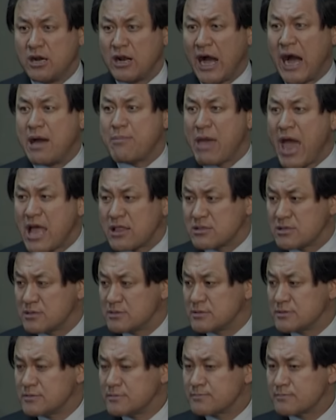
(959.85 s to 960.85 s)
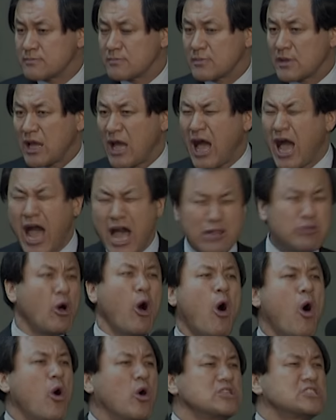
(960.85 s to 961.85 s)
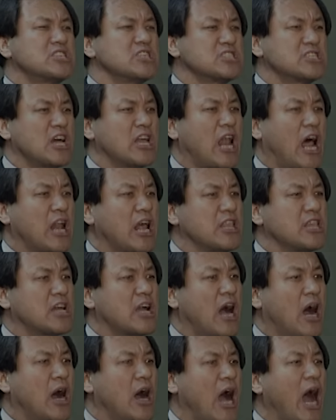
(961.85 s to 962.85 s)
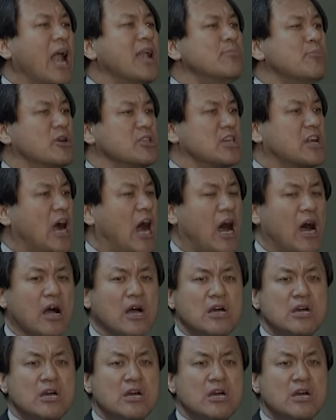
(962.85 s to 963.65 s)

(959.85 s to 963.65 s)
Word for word: 아멘. 아멘. 하도 칭찬하라니까 할머니가